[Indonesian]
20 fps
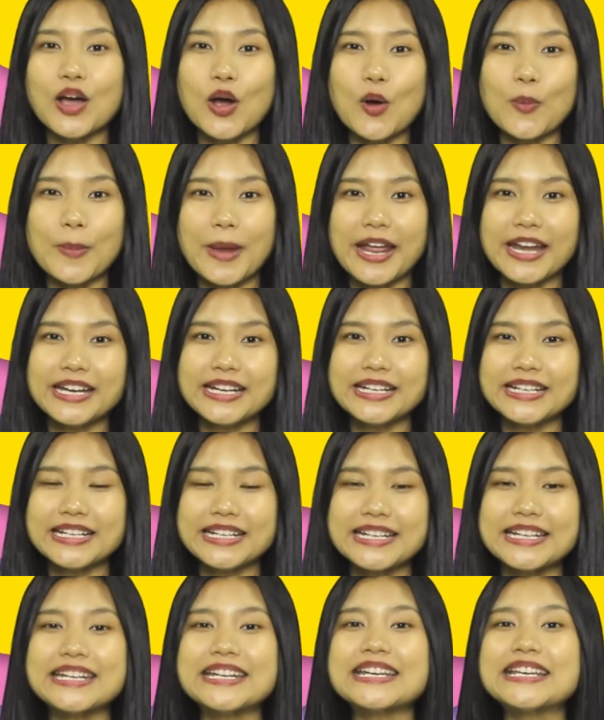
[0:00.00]
komen,
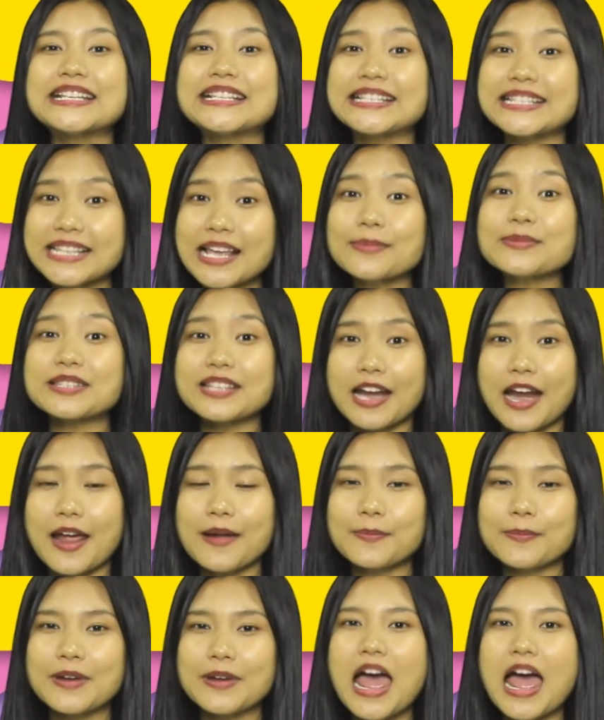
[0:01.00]

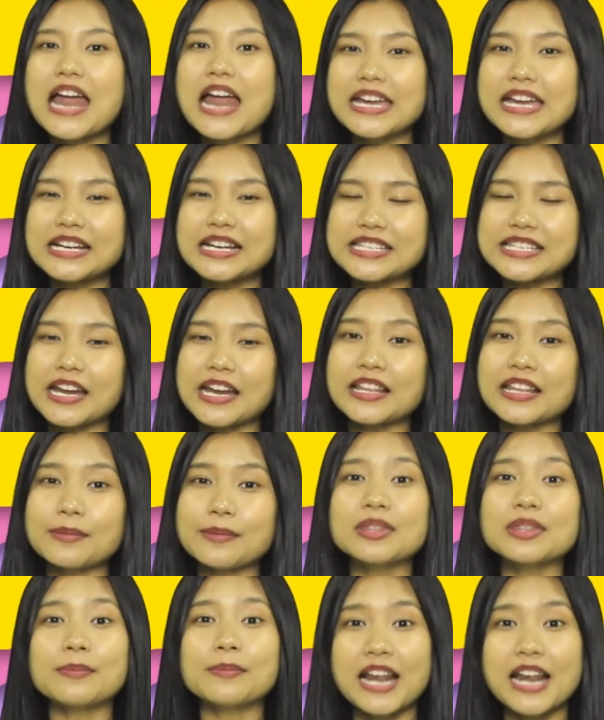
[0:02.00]
subscribe, dan share ke
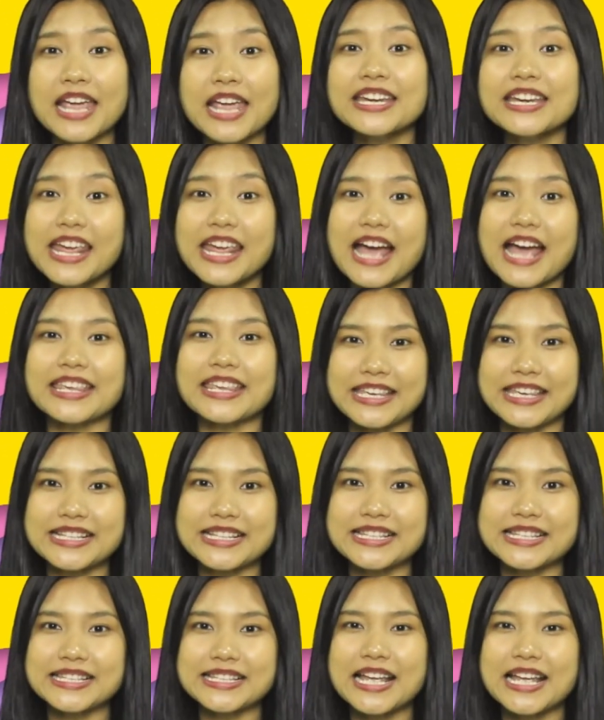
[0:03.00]
teman-teman lainnya ya
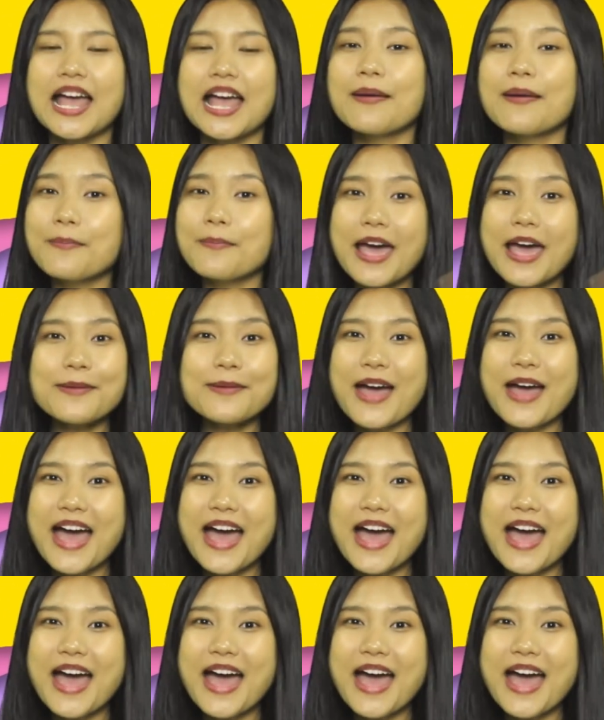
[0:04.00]
kids. Bye